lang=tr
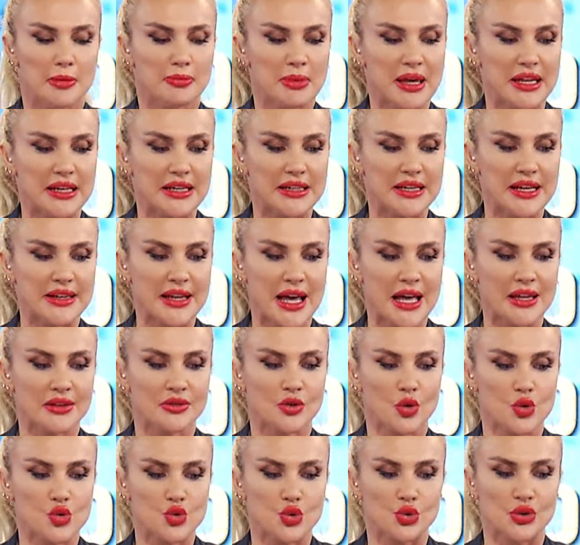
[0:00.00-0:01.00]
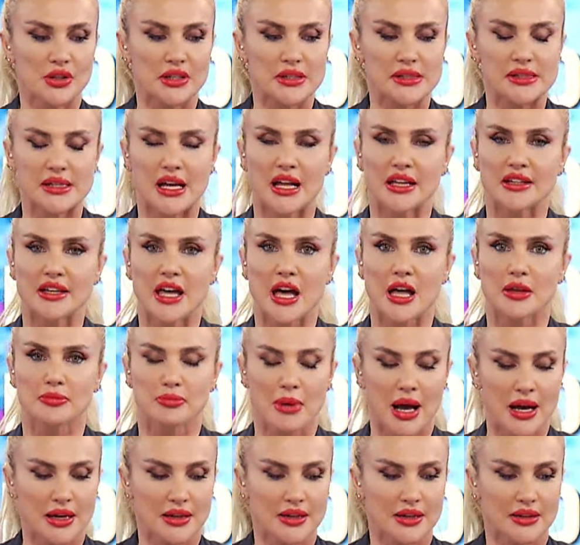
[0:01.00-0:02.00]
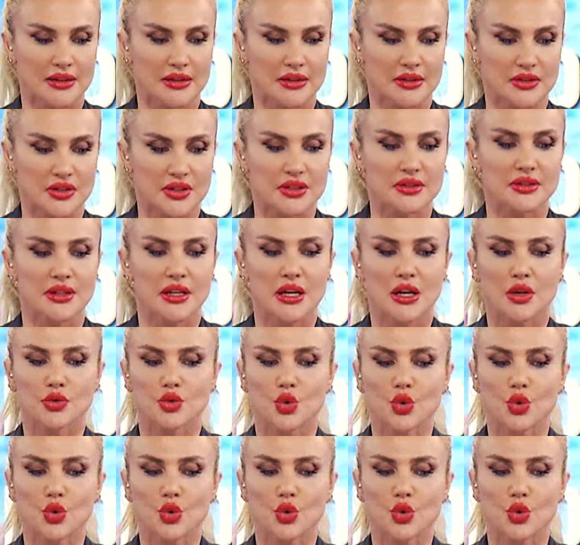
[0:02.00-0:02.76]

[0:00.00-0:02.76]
belirlenen koşulları sağlayan bankaların